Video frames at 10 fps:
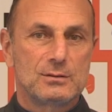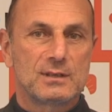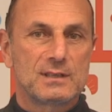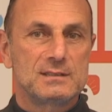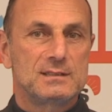
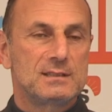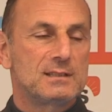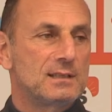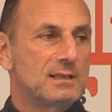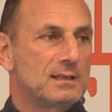
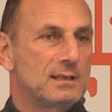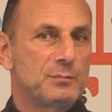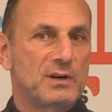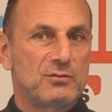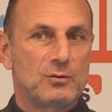rééditer
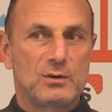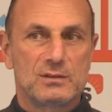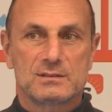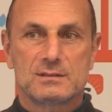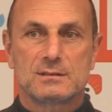les,
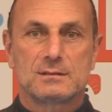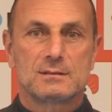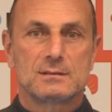performances,